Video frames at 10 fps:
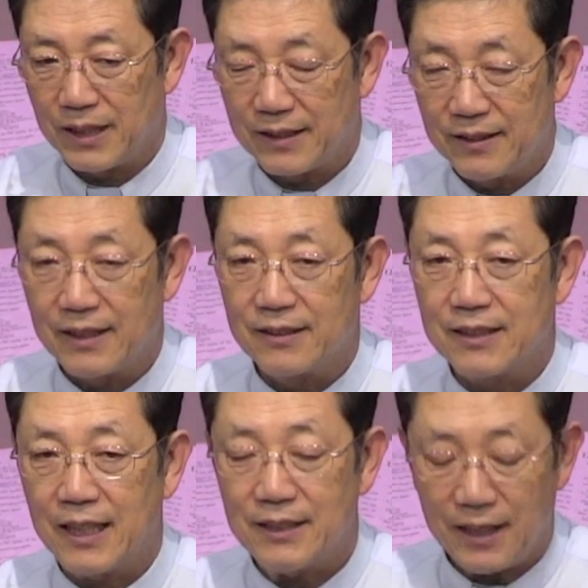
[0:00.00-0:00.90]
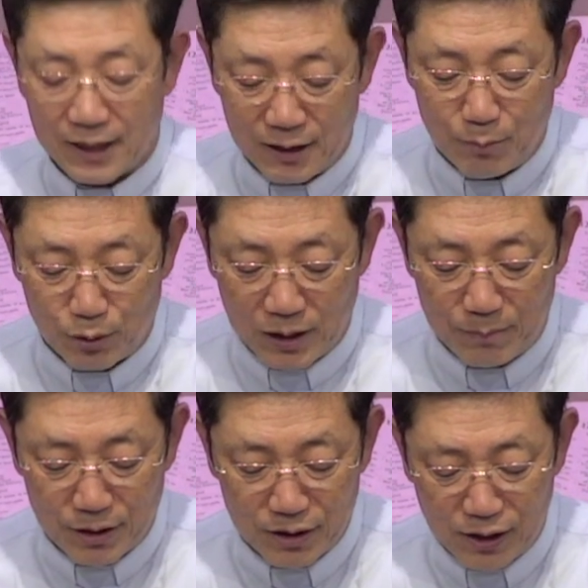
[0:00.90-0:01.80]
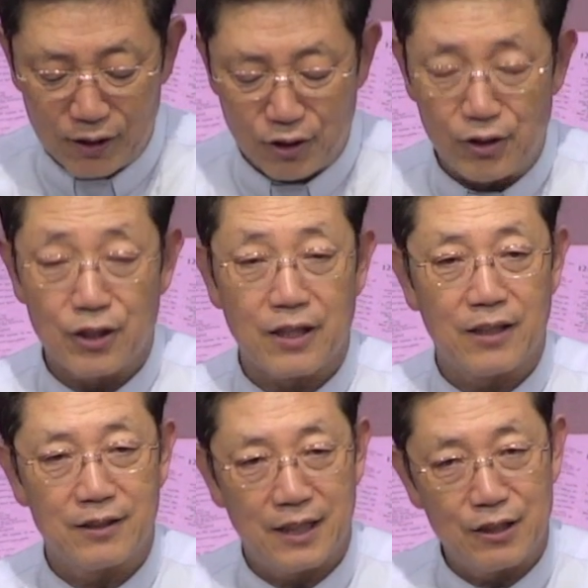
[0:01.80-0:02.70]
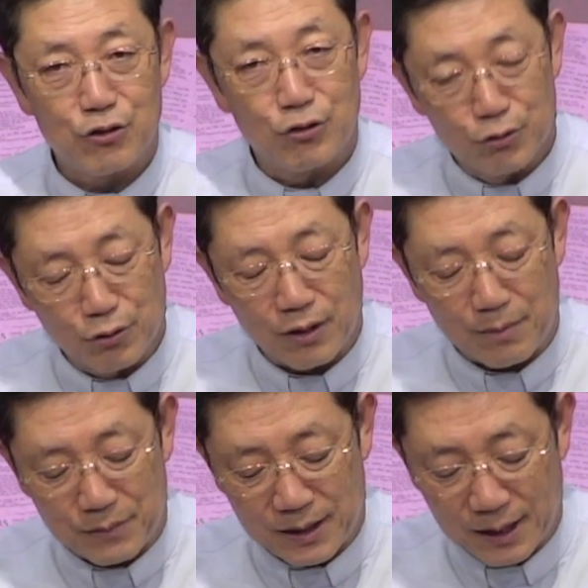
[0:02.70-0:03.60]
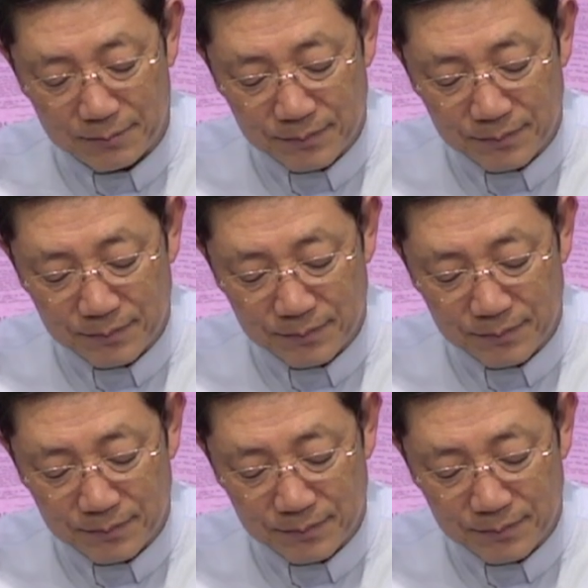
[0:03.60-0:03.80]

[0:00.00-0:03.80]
근데 그 찬양이 뭐냐면 1절이 굉장히 중요합니다.